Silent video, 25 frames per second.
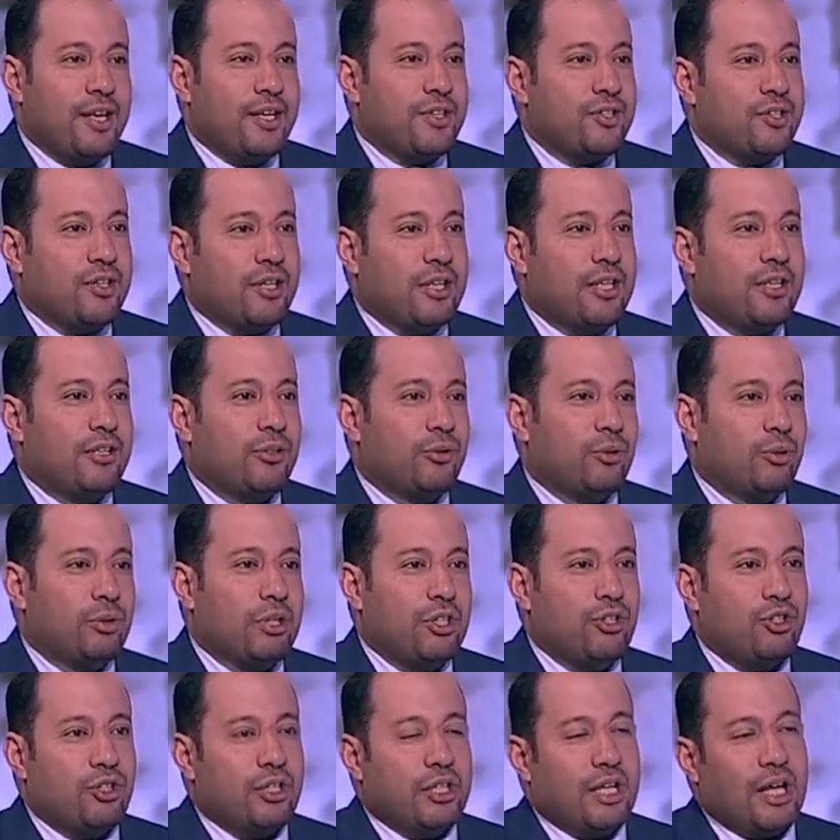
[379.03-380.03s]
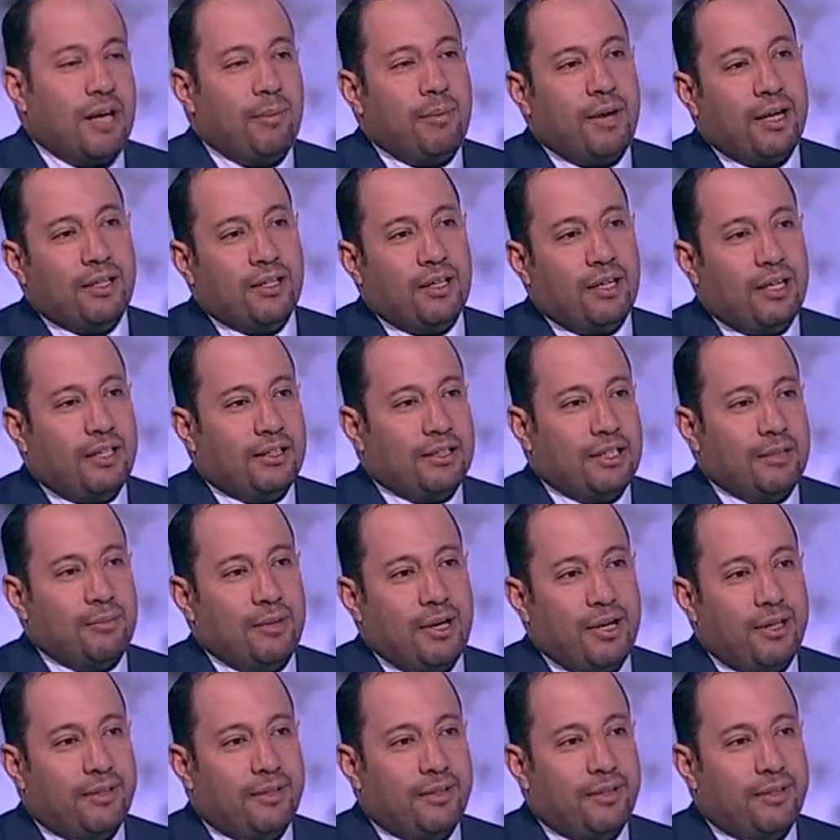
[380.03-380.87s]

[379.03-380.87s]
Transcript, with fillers: ستدشنها بعض لم الأنظمة